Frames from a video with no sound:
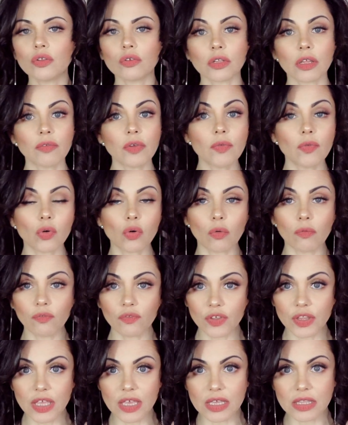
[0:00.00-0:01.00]
non avevo
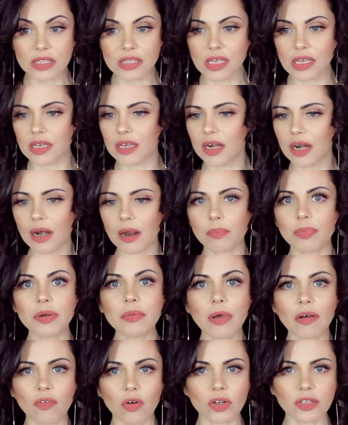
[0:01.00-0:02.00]
confidenze, che era la
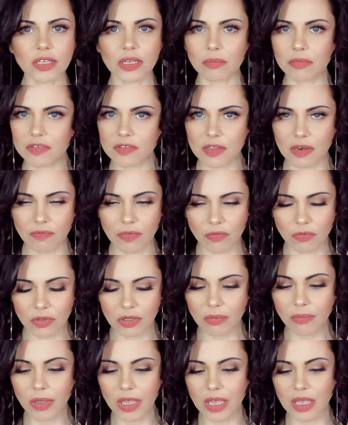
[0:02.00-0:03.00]
prima volta che mi scriveva
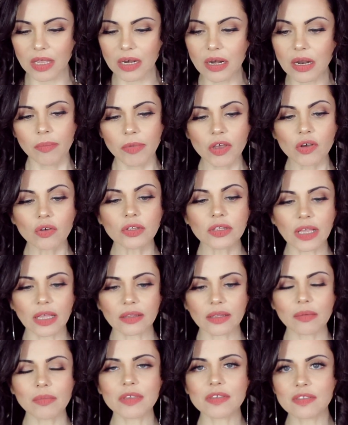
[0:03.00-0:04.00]
una mail, mi
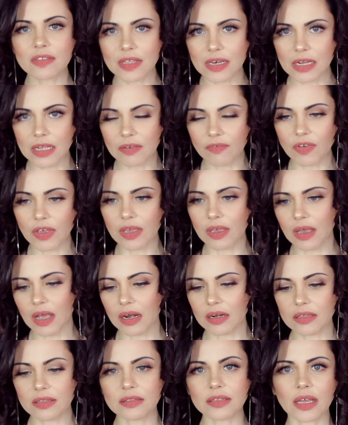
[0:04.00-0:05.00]
contatta e mi scrive
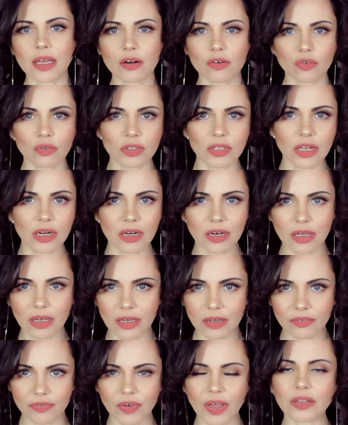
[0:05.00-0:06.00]
all'interno
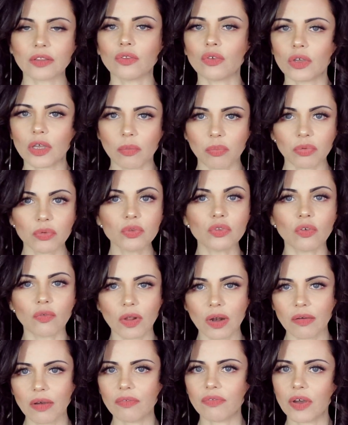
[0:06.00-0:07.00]
del fatto che appunto
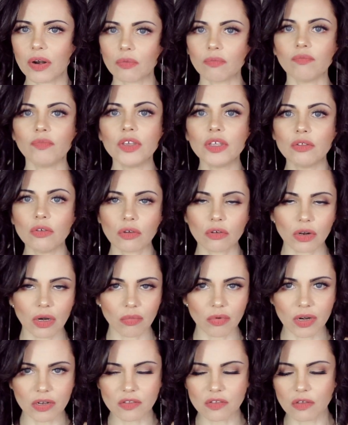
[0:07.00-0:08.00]
voleva fare un video in
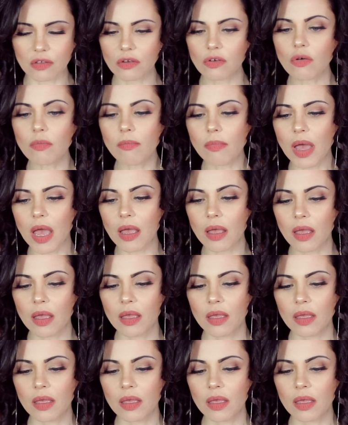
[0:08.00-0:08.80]
collaborazione con me.